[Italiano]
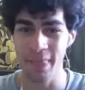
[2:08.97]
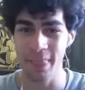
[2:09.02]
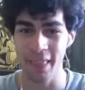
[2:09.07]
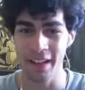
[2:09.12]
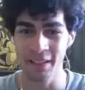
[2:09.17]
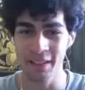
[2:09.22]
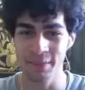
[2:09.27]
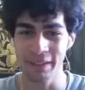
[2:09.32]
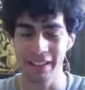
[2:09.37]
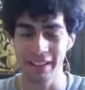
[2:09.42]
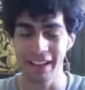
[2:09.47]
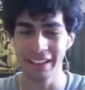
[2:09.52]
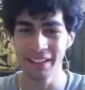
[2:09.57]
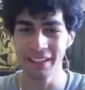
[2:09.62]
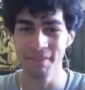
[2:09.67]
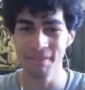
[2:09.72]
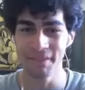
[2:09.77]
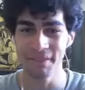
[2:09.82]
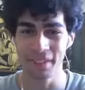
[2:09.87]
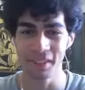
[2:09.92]

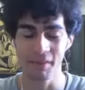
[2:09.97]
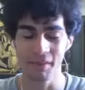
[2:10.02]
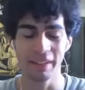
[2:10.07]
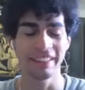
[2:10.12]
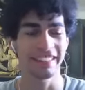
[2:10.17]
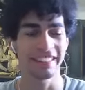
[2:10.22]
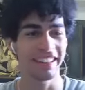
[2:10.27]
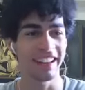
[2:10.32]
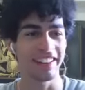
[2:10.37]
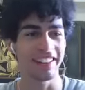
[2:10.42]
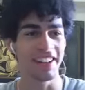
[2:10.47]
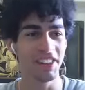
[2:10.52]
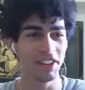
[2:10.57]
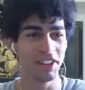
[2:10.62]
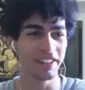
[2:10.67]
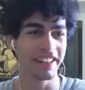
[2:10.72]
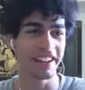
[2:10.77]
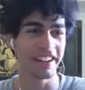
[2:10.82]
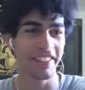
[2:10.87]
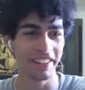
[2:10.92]
Aspettate. Aspetta, sta
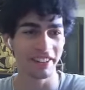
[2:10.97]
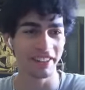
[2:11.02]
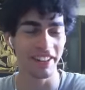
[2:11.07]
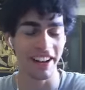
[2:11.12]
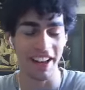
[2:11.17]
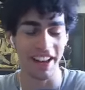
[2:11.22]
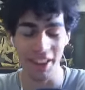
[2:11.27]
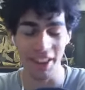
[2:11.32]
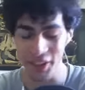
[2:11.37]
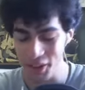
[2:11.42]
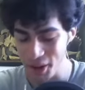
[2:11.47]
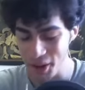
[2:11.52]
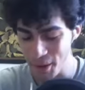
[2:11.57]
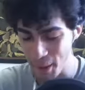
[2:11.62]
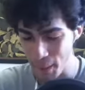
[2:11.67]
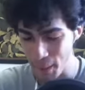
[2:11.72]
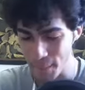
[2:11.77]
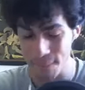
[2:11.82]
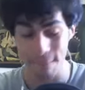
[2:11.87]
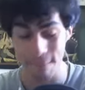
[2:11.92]
arrivando, sta arrivando, sta arrivando.
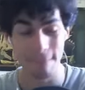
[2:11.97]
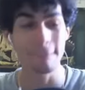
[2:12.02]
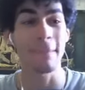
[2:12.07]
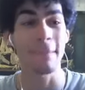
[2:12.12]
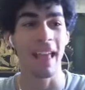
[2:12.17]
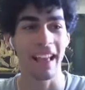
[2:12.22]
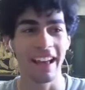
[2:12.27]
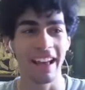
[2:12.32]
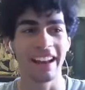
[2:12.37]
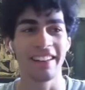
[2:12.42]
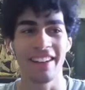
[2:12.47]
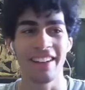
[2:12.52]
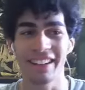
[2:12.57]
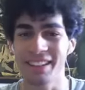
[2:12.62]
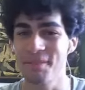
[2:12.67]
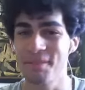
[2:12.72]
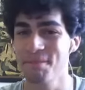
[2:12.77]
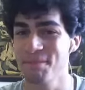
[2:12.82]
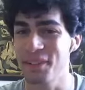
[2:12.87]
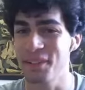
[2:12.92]
È
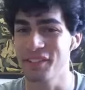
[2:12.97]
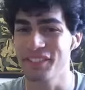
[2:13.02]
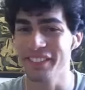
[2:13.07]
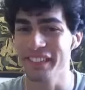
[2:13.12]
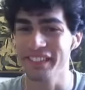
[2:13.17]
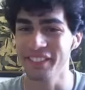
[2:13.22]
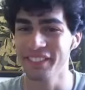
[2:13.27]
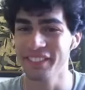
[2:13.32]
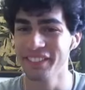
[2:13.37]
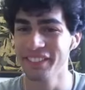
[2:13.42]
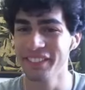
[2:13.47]
arrivato. Perfetto.